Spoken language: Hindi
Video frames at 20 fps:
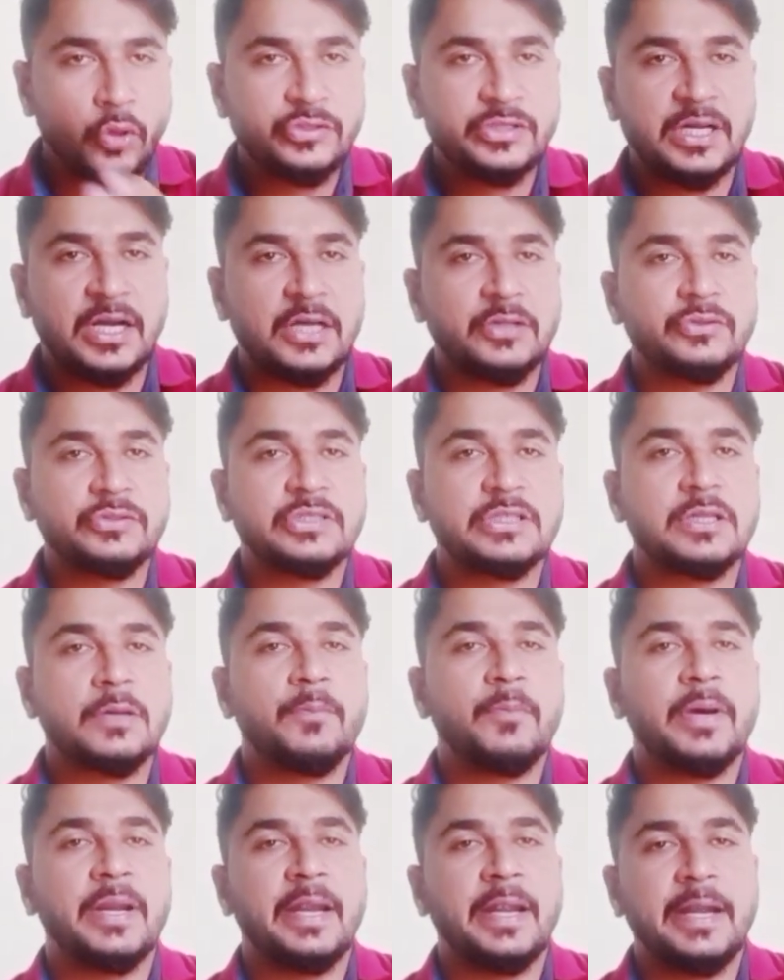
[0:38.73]
सका तो
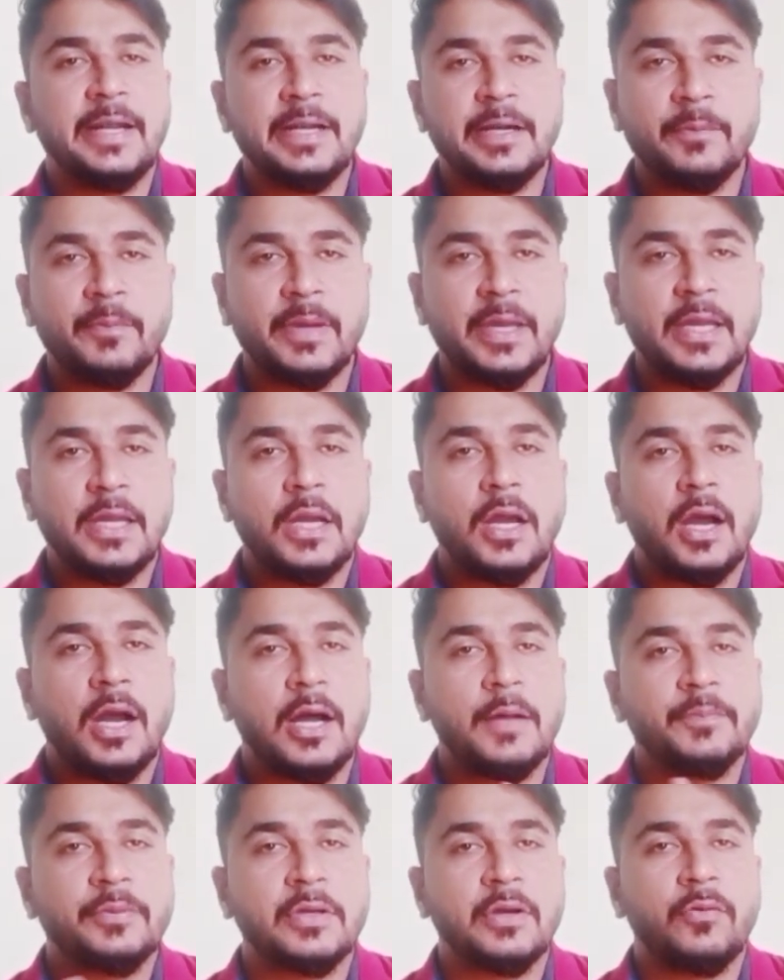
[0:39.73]
सितंबर एंड में
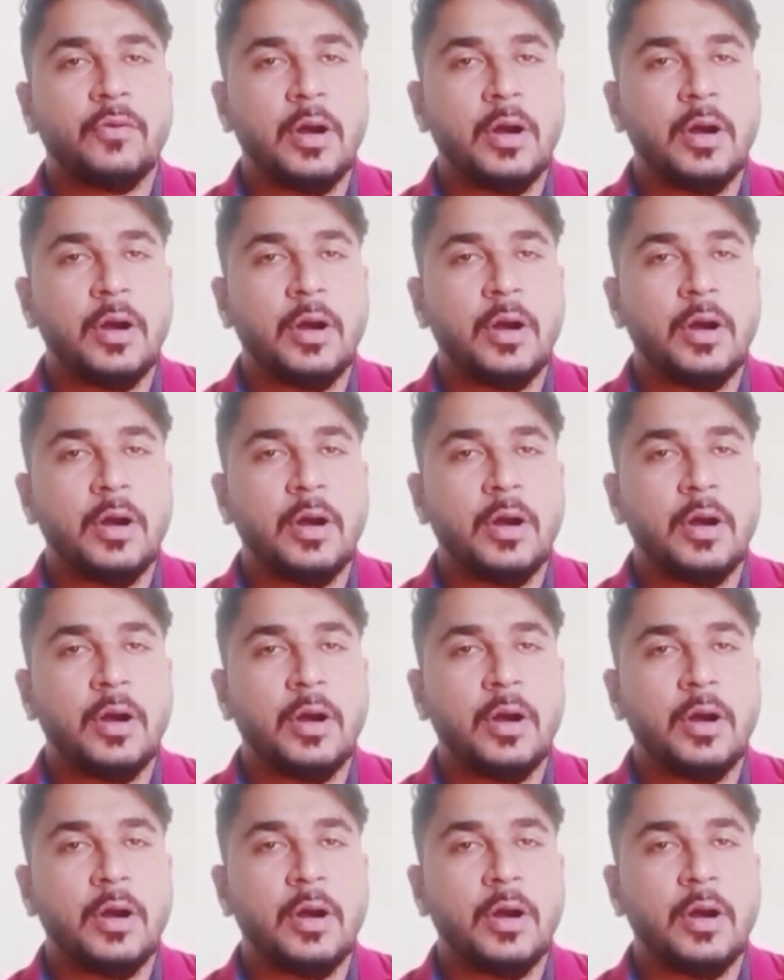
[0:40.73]
आपका